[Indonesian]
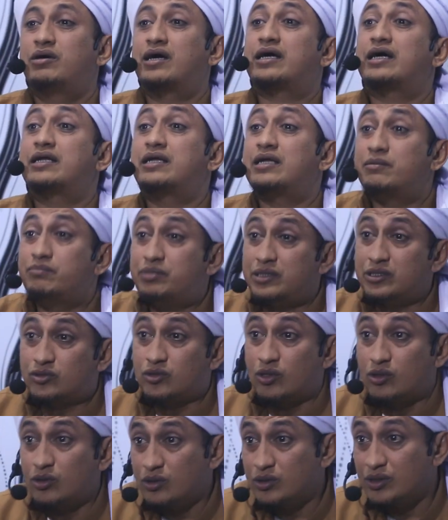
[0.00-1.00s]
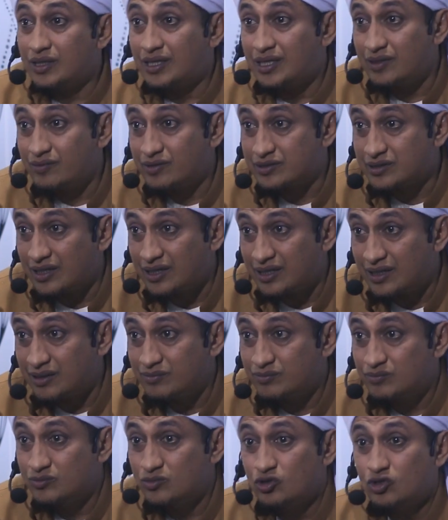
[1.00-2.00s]
bahkan Nabi
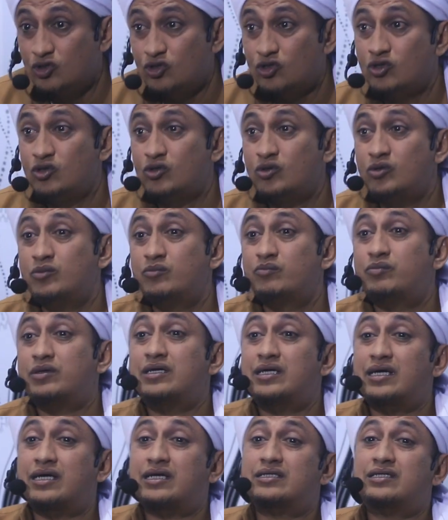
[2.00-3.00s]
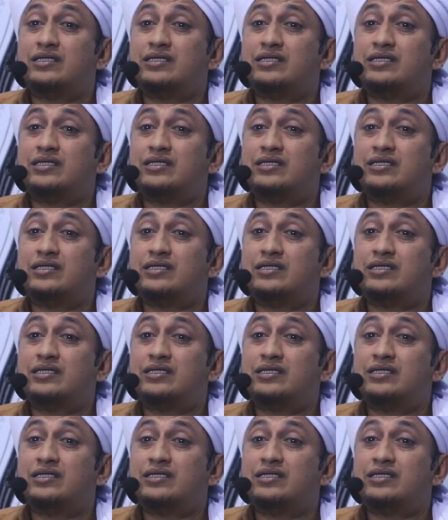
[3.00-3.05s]
saw pernah